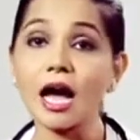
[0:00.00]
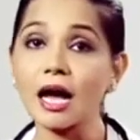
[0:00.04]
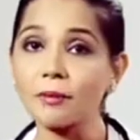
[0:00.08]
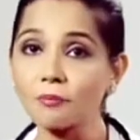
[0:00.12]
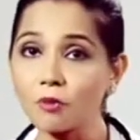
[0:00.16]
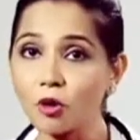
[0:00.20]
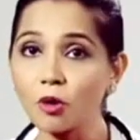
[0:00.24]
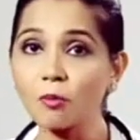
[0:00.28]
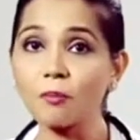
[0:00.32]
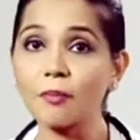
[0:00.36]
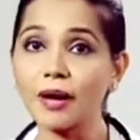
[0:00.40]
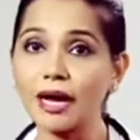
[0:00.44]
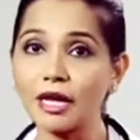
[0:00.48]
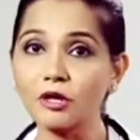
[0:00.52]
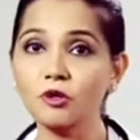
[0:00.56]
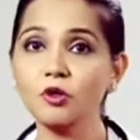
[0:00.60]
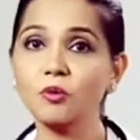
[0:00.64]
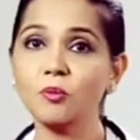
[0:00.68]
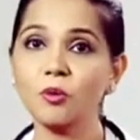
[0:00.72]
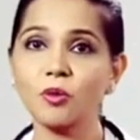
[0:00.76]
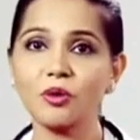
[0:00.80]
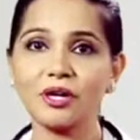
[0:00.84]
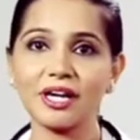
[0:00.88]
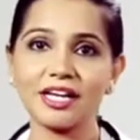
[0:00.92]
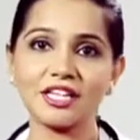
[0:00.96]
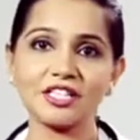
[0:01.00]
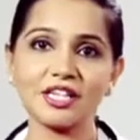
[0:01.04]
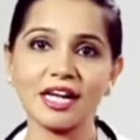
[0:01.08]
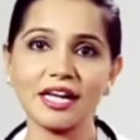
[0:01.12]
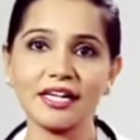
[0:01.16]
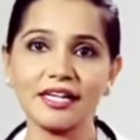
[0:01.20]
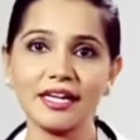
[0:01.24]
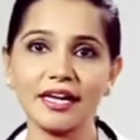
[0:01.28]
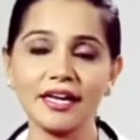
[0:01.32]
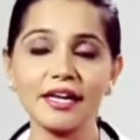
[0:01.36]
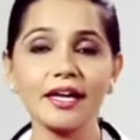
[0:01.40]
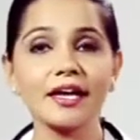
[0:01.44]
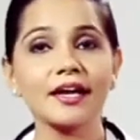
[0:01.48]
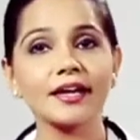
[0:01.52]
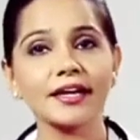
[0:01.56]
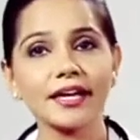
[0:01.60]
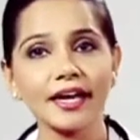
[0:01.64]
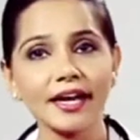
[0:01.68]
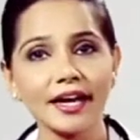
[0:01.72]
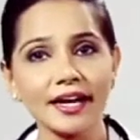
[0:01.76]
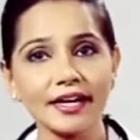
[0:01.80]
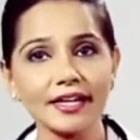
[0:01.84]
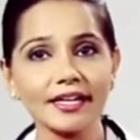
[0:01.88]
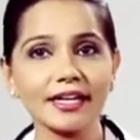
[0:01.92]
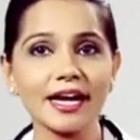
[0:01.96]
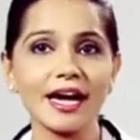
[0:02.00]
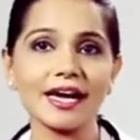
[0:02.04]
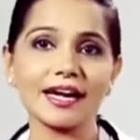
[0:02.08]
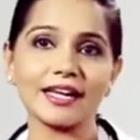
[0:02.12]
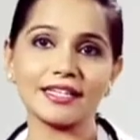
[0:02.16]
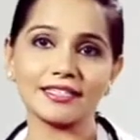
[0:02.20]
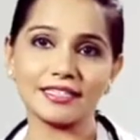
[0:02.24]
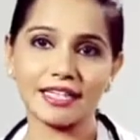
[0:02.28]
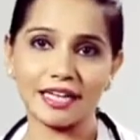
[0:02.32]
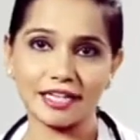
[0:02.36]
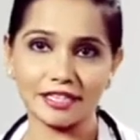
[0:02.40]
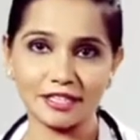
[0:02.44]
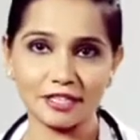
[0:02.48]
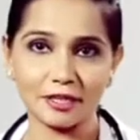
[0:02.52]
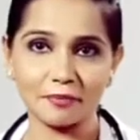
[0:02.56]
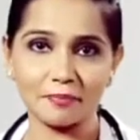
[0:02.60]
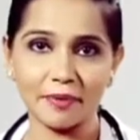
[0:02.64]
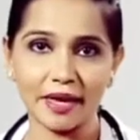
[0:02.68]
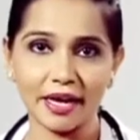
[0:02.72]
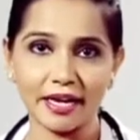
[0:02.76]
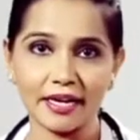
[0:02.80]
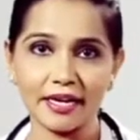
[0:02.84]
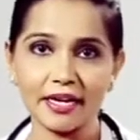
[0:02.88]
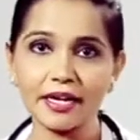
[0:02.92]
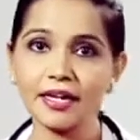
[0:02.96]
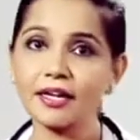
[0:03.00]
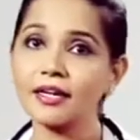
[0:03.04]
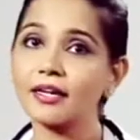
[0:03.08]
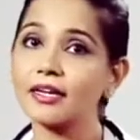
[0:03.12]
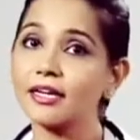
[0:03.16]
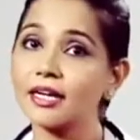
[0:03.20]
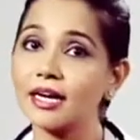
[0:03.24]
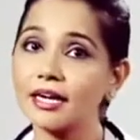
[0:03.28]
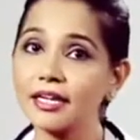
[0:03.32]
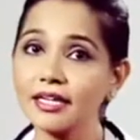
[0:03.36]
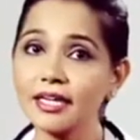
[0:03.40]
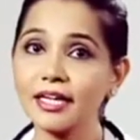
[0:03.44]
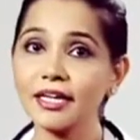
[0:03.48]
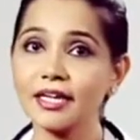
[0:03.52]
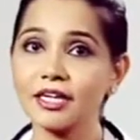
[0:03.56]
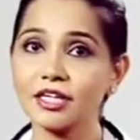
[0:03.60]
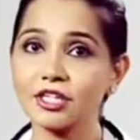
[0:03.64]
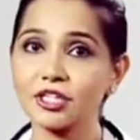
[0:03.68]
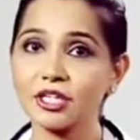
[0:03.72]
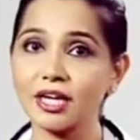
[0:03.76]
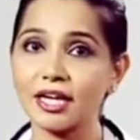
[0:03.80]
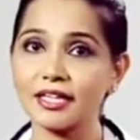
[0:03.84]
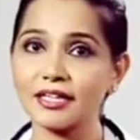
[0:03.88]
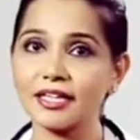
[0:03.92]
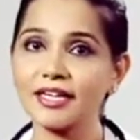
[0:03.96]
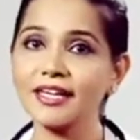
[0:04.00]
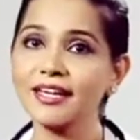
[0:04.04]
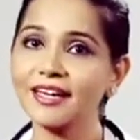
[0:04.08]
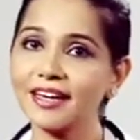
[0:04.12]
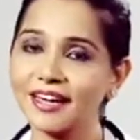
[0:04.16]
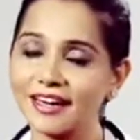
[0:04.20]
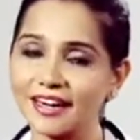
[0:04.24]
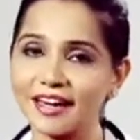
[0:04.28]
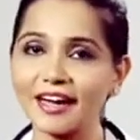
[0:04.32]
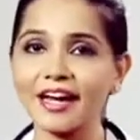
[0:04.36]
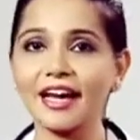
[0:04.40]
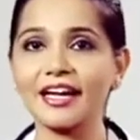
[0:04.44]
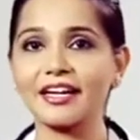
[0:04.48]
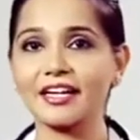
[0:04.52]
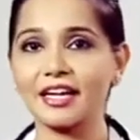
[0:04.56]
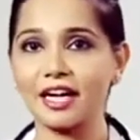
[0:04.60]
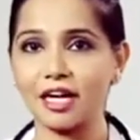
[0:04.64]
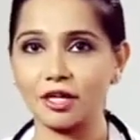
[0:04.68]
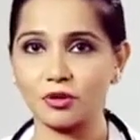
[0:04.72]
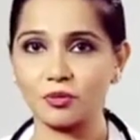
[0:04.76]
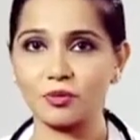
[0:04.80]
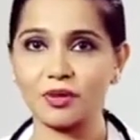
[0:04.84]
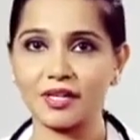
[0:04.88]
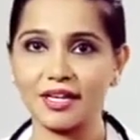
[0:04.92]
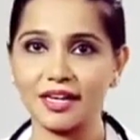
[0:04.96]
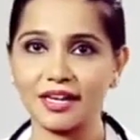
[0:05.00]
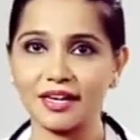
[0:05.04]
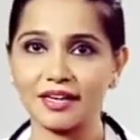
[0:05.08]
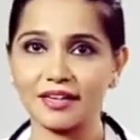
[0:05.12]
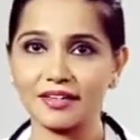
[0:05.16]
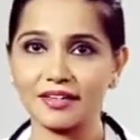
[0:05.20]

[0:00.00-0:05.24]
आपको मालूम होना चाहिए कि 18 साल से पहले लड़की की शादी गैर कानूनी